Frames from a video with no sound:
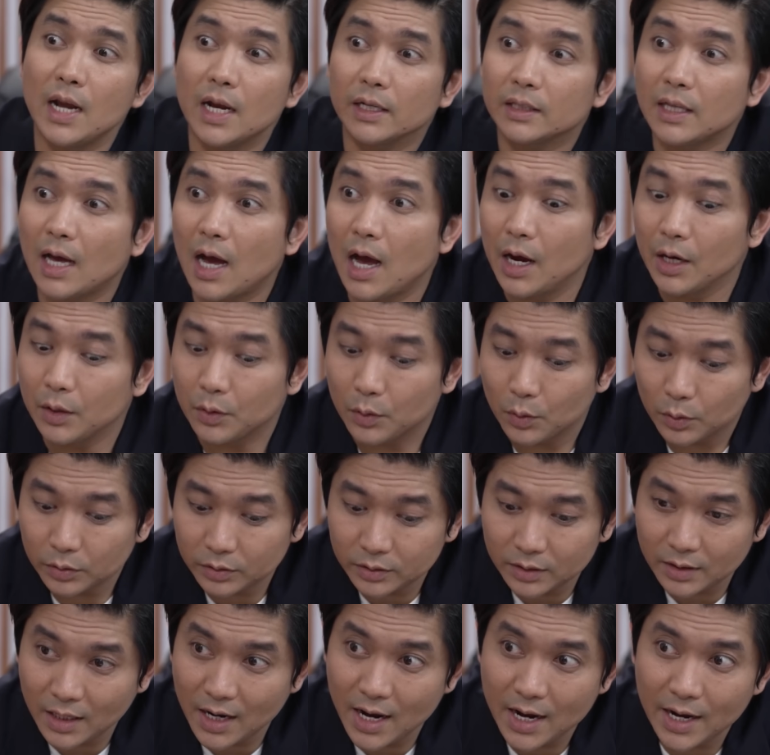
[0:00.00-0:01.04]
sẽ là thời
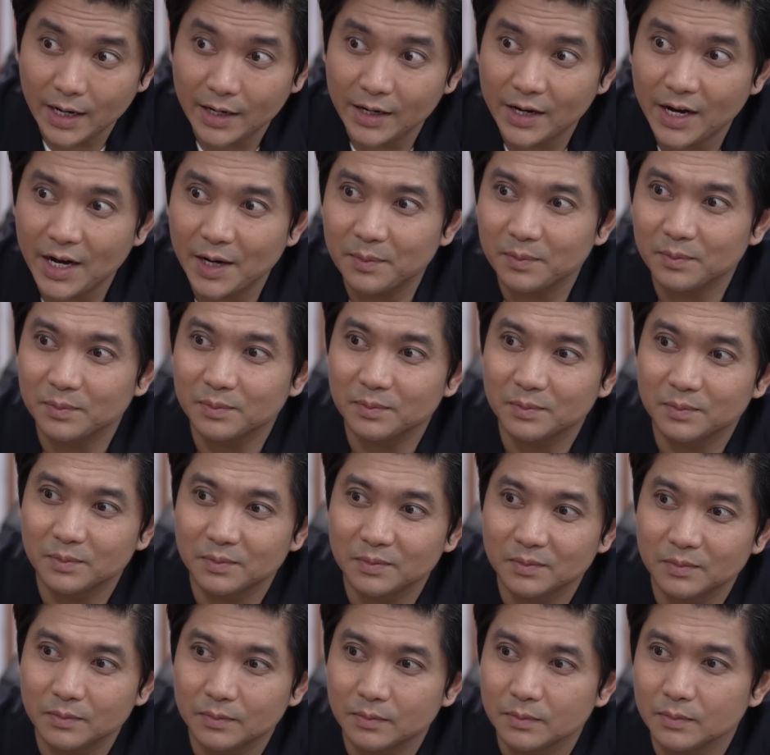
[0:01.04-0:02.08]
của T and M.
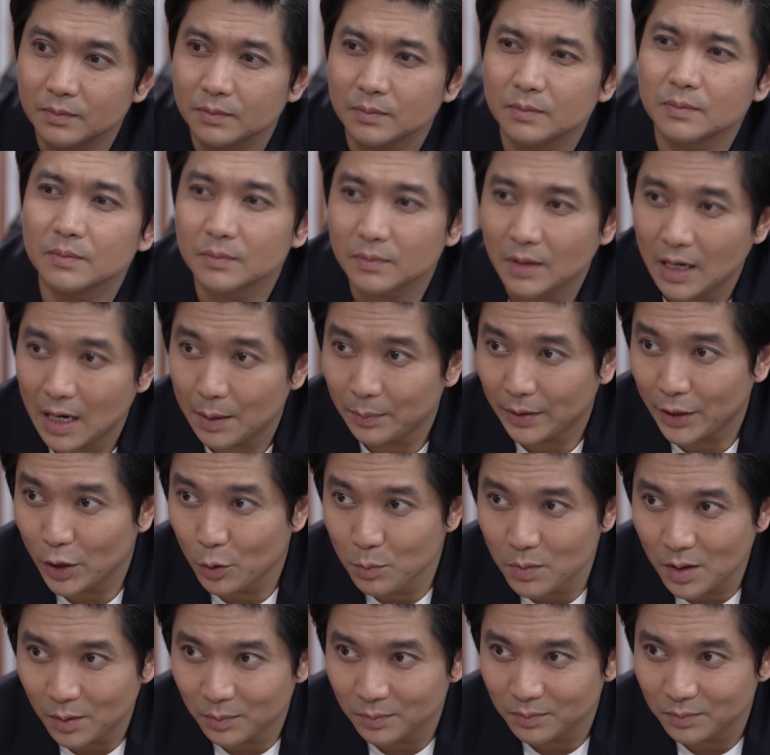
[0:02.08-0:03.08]
Anh nói vậy em thấy đúng